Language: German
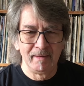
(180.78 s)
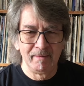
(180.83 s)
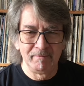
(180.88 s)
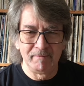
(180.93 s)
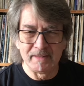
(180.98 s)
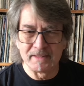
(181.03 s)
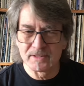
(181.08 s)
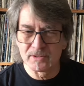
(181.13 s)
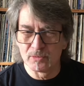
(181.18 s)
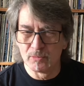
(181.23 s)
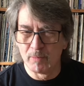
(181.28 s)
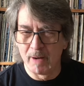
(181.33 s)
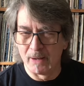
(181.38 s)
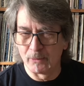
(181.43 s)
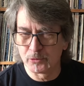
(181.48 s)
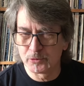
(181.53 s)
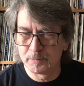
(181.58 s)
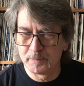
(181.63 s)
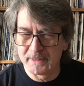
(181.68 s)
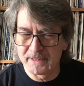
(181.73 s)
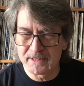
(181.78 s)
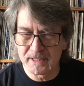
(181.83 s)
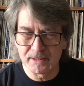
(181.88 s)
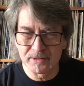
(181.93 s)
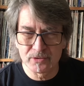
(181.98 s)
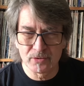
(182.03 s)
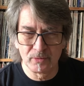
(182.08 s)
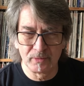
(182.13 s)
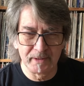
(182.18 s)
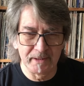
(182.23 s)
wenn es um
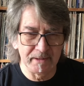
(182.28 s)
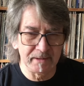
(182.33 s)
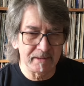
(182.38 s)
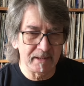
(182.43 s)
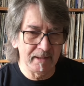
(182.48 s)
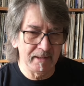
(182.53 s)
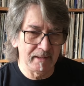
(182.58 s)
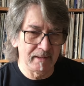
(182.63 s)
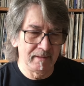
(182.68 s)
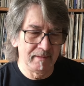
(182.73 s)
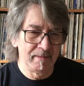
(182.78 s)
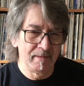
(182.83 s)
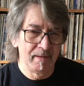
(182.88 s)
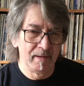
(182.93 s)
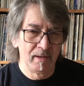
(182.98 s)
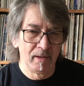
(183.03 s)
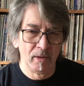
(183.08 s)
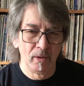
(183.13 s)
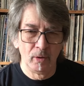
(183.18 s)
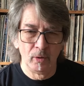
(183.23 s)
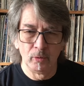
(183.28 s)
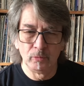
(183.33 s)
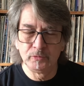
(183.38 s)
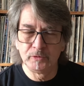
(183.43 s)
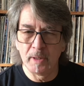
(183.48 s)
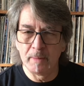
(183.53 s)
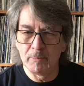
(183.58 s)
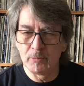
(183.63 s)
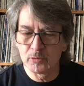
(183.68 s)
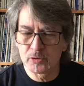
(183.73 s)
Hausbesetzungen ging, um
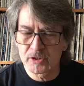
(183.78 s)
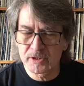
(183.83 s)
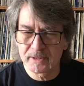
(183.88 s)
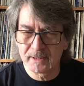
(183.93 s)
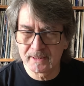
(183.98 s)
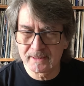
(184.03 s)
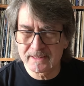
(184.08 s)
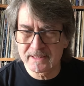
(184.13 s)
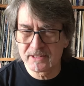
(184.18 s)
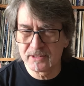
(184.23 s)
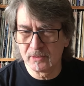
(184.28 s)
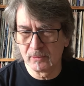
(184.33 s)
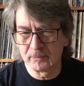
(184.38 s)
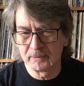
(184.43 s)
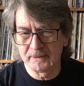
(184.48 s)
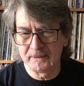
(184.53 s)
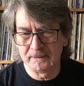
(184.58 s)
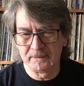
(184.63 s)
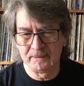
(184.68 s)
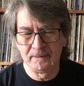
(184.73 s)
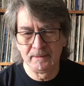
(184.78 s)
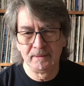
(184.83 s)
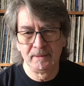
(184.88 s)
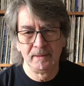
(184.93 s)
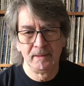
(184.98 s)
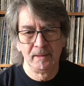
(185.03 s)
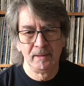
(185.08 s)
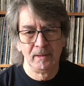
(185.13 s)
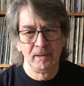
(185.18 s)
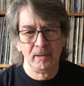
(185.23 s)
Demonstrationen
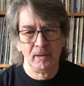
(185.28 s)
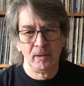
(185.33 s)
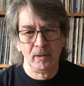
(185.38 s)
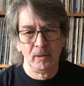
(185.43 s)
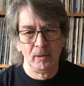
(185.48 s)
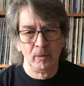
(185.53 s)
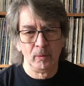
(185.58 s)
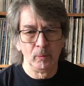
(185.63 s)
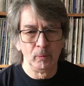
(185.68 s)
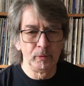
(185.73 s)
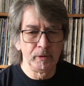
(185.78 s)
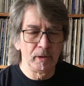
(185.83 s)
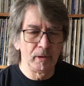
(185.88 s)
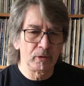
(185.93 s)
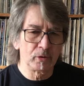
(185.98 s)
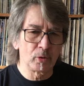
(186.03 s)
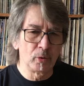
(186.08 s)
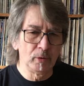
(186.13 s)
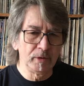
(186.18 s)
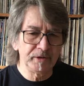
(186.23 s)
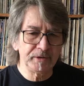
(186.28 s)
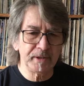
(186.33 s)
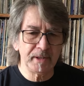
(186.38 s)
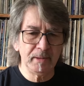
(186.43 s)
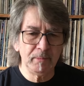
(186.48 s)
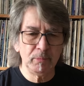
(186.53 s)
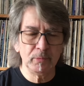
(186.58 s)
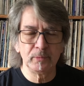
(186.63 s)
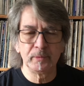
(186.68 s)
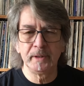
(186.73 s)
oder
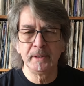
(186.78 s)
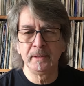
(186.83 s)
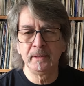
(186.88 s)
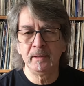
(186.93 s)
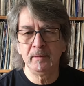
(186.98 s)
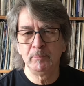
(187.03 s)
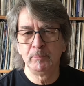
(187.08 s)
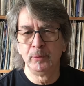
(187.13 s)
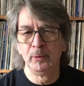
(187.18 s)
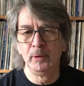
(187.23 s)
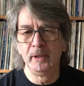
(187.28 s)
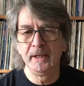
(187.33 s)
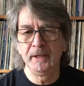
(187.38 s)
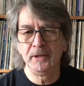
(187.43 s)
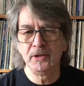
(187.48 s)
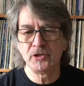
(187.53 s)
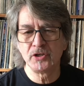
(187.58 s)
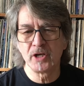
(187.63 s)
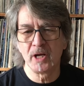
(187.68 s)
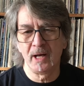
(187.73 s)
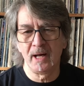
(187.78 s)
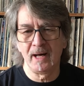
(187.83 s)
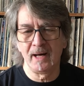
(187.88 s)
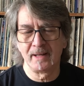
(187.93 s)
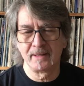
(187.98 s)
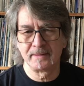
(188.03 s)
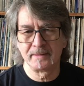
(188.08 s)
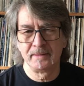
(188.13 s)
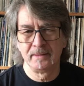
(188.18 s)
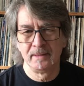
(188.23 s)
Kundgebungen politischer
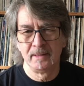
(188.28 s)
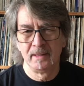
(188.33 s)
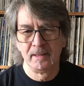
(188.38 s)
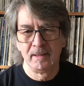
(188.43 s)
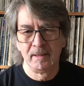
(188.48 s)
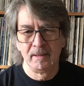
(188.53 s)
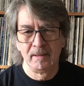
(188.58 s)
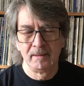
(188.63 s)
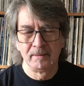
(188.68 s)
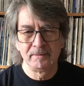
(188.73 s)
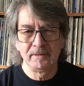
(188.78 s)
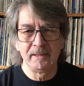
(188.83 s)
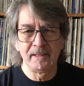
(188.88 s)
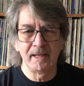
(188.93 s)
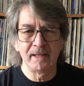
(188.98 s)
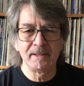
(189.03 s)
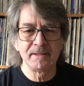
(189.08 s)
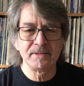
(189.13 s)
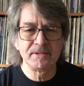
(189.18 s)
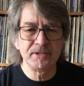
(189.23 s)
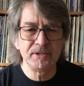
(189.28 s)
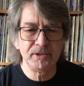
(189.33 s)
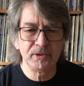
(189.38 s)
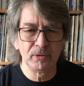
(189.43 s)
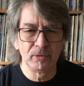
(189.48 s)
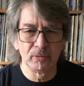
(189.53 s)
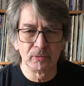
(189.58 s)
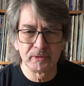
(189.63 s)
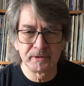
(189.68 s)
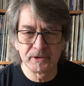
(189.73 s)
Art. Die nannten sich
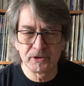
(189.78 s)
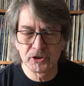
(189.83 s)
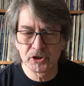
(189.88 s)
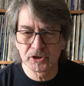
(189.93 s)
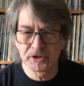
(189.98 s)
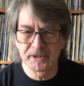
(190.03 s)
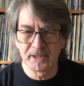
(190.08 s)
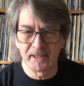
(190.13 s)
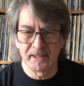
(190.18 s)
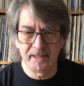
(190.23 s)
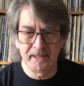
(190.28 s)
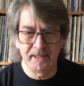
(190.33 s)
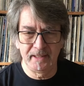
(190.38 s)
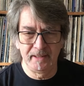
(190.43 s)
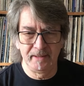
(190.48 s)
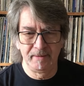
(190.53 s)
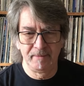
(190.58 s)
Rote Steine.